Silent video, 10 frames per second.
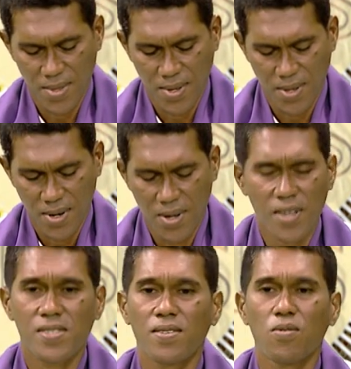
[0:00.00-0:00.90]

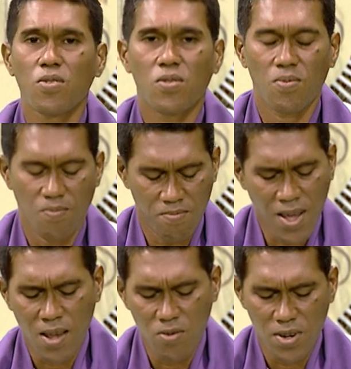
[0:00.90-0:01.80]
Desde uluk,
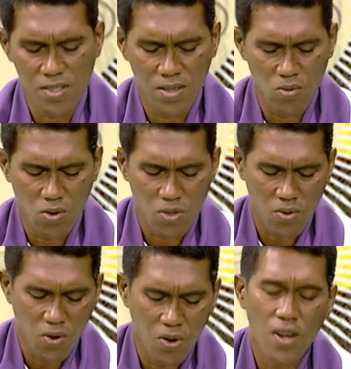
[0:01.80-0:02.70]
balun desde uluk to
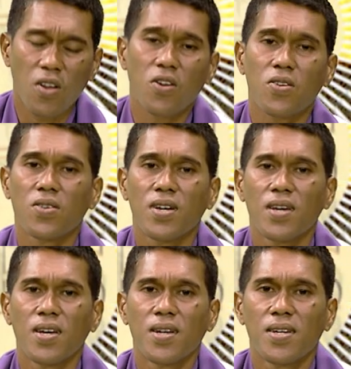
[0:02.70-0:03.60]
ohin loron,
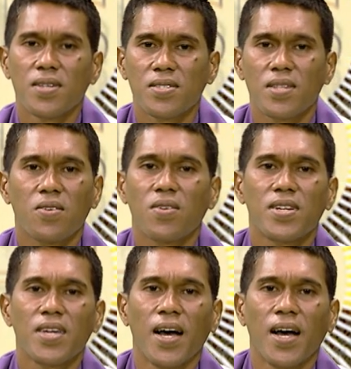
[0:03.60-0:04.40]
sidak hadiah.